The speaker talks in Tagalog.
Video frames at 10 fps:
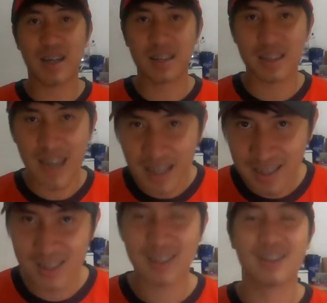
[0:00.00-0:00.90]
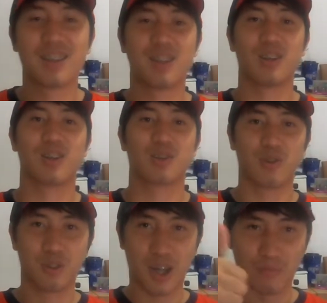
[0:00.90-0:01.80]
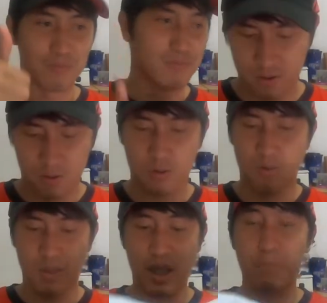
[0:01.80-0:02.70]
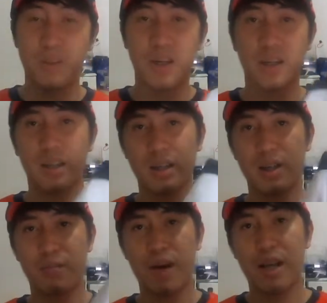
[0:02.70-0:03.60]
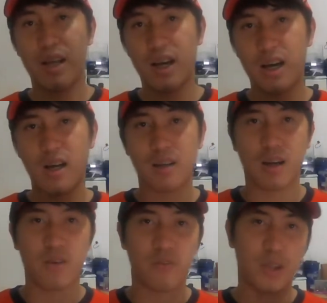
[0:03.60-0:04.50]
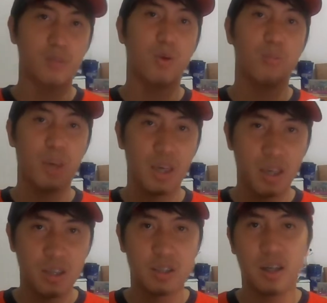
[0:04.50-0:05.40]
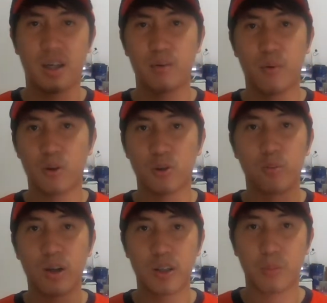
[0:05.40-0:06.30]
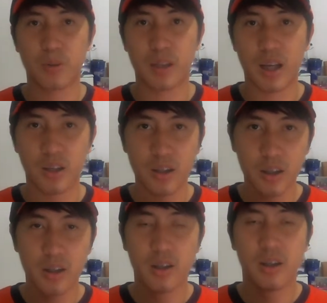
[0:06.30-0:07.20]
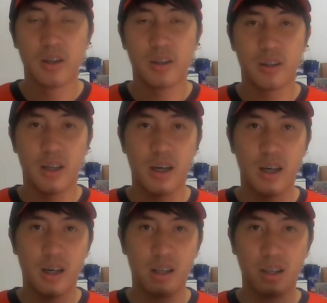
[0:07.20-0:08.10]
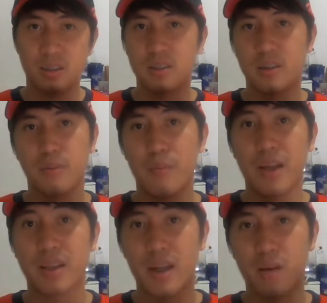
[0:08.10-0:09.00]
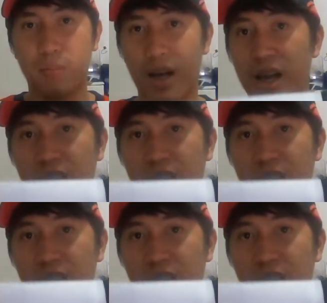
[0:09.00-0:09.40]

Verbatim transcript: sa atin guys. Good job. So madami na rin naglilipa ng uh, Facebook page and also mga Shopee seller na nag nagbebenta ng parang